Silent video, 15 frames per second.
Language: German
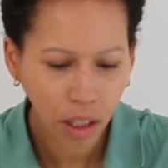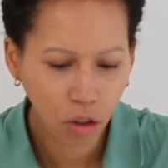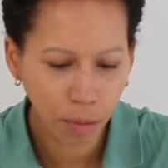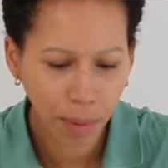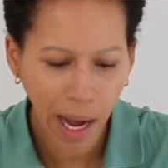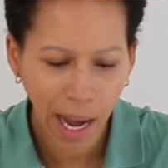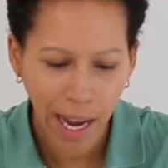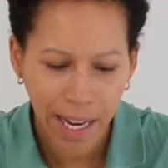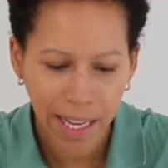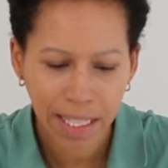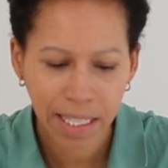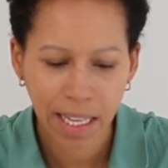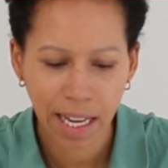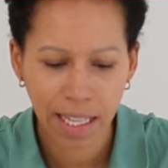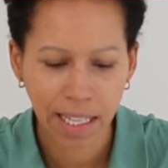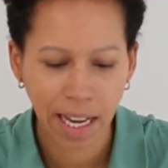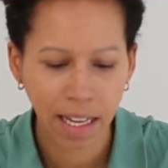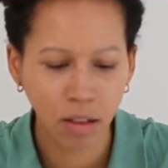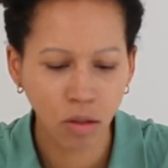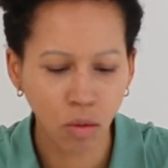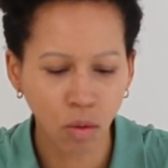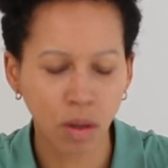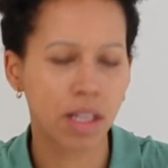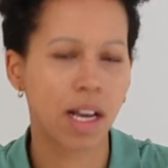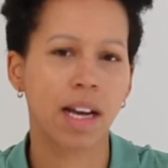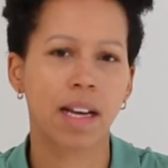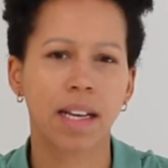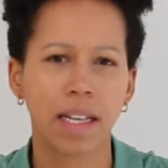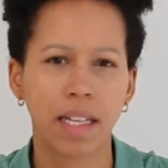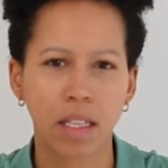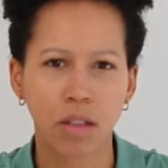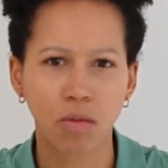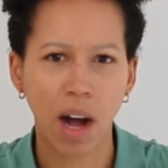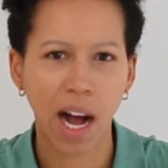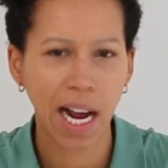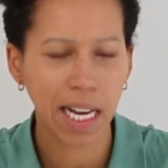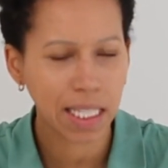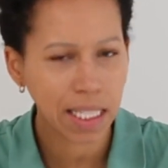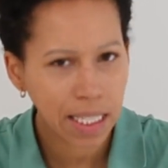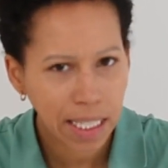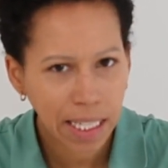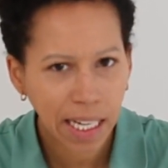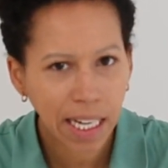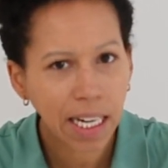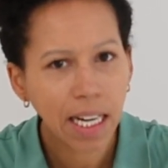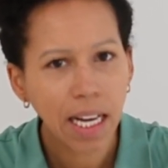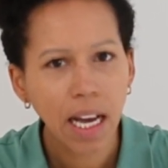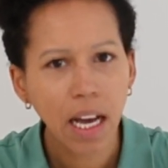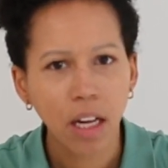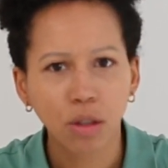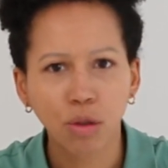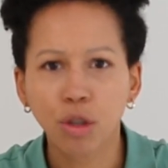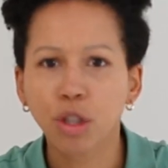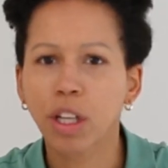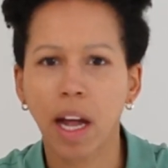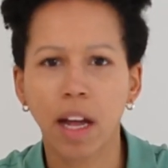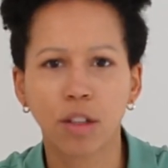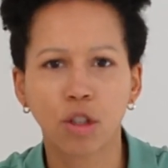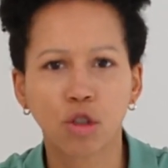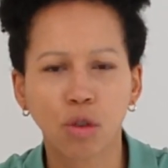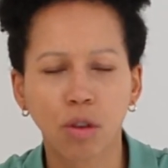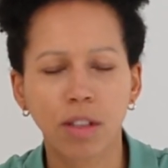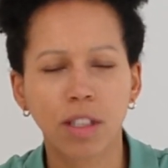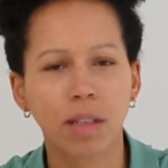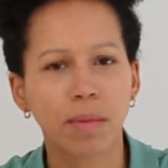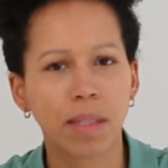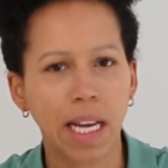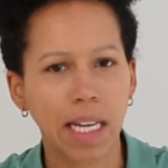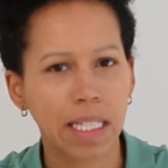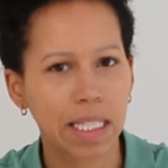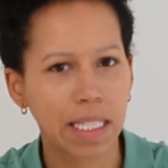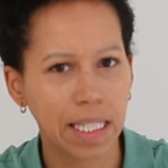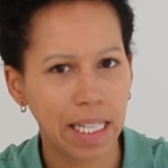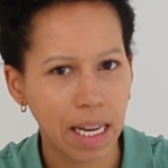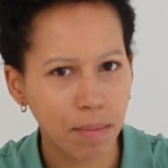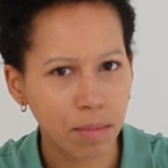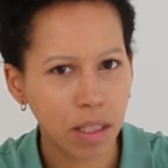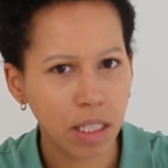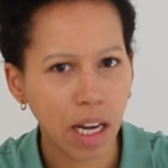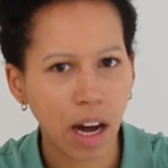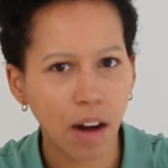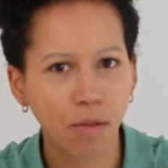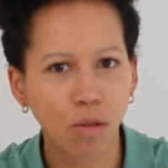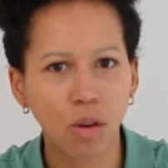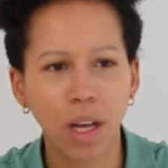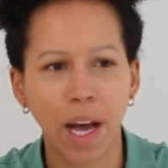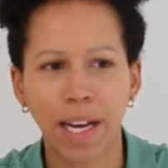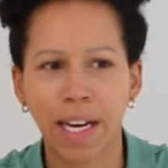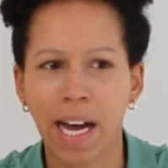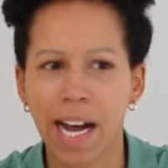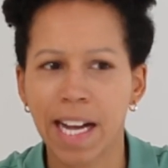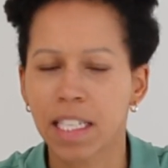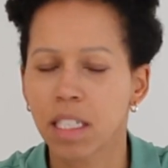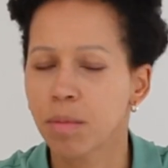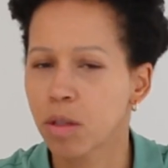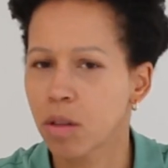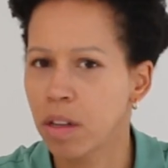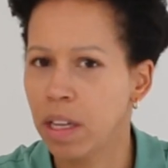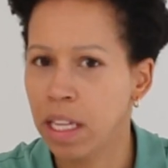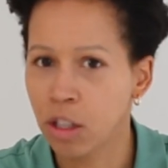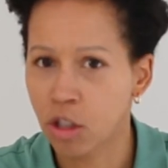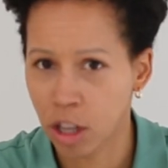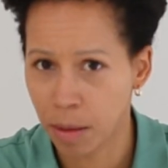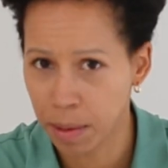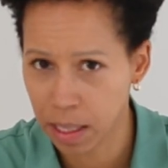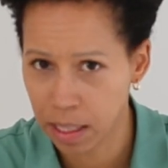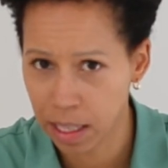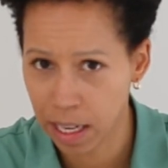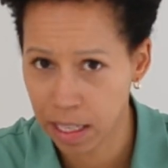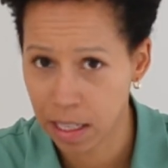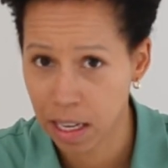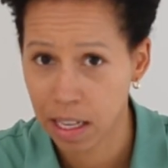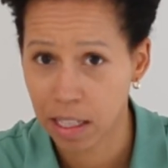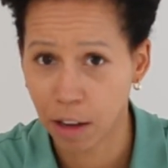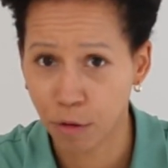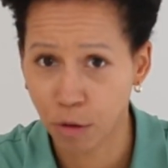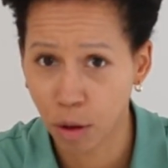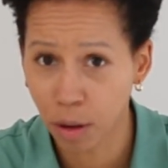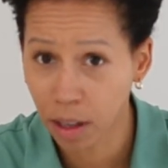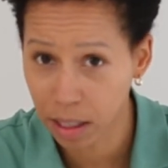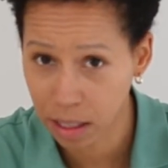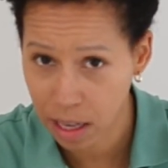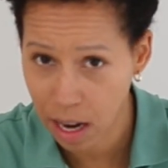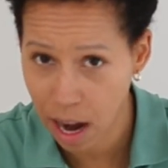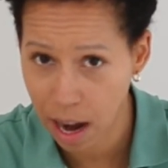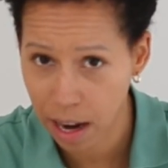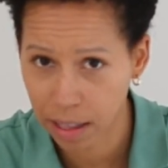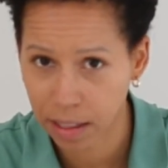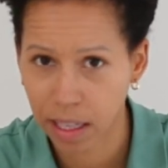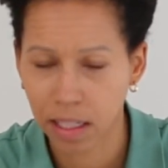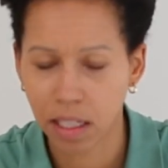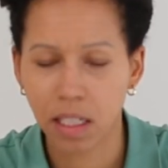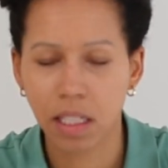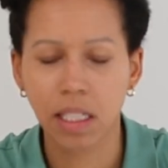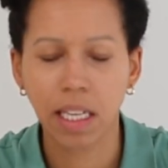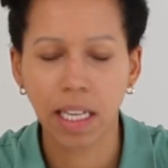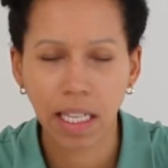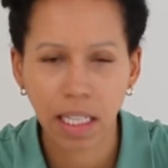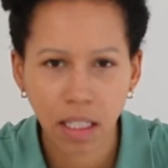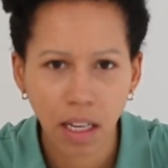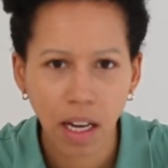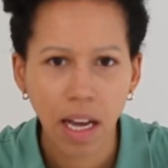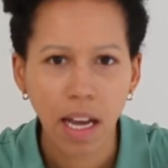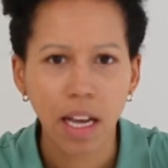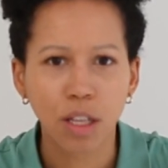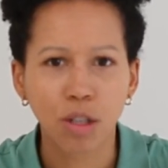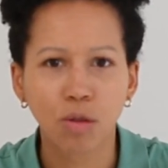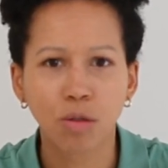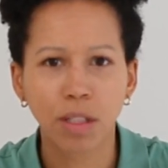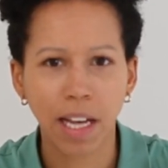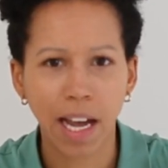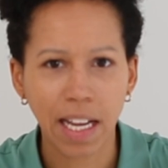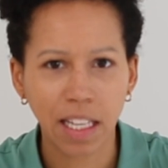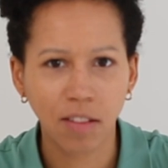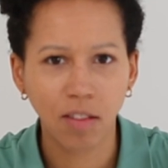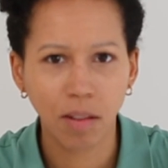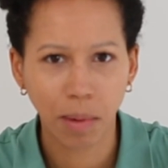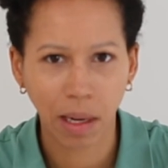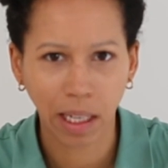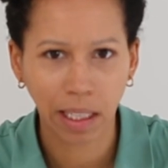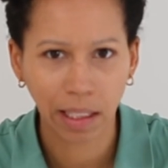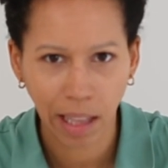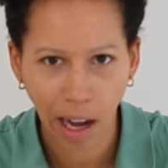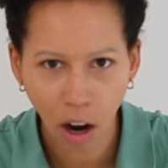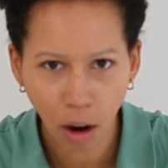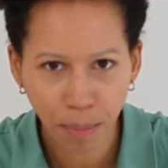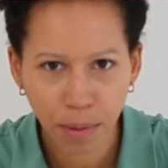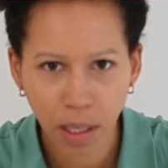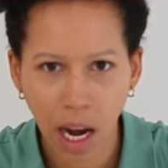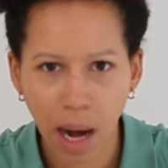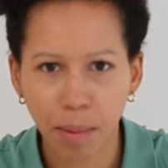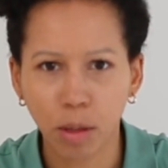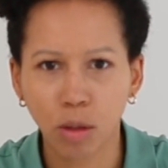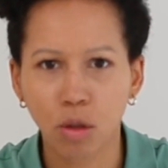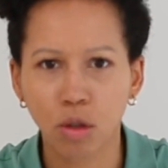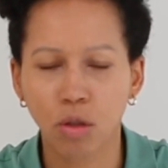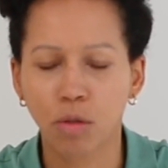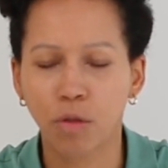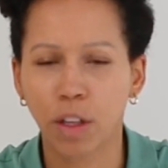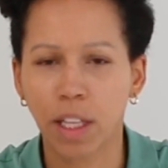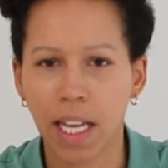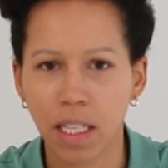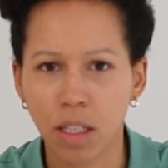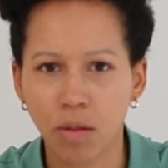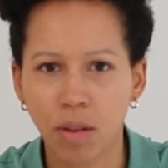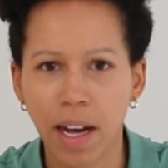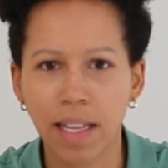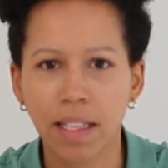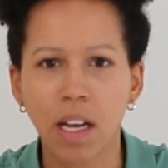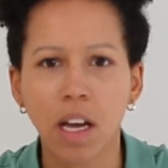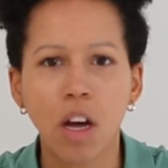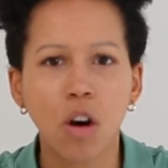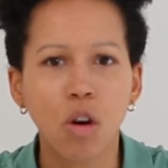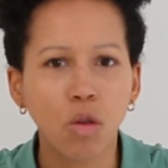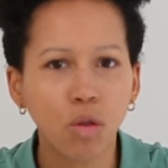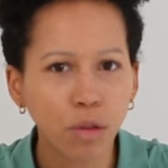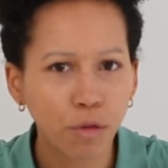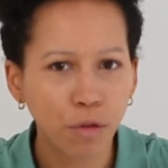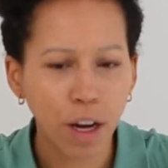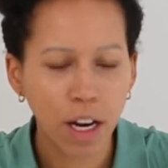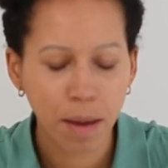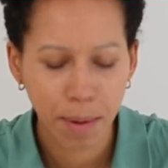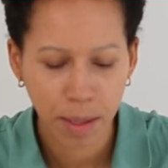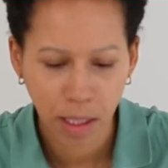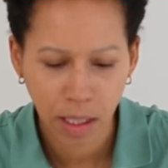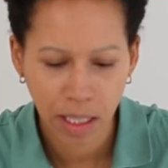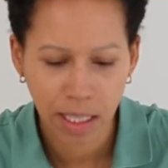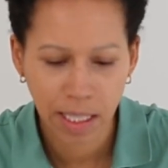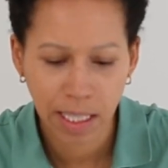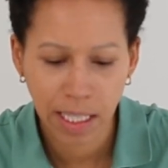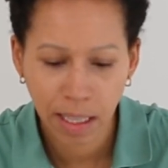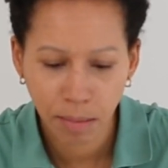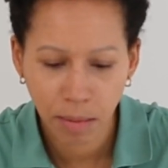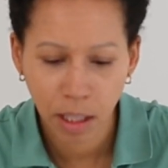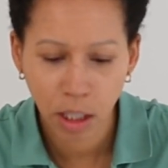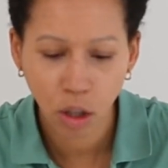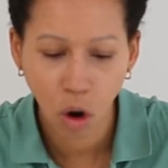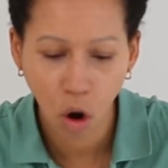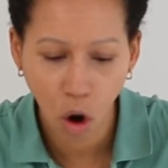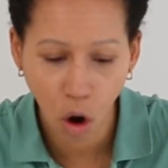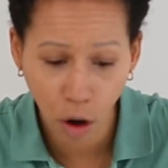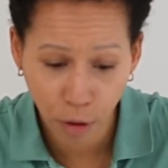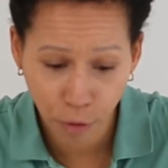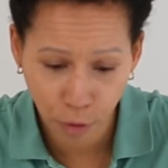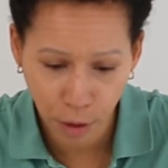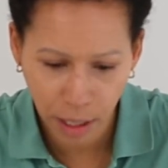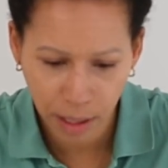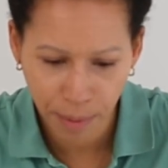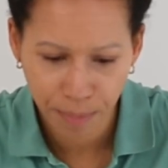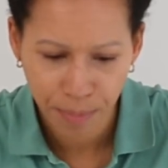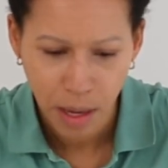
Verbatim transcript: Nummer eins an deinen Ursachen ist, du hast hier durch deinen Sturz im sechsten Lebensjahr wohl eine Halswirbelsäuleninstabilität davongetragen. Das ist nicht so selten, wie man glaubt, aber durch so Verletzungen, Unfälle passiert das ziemlich häufig.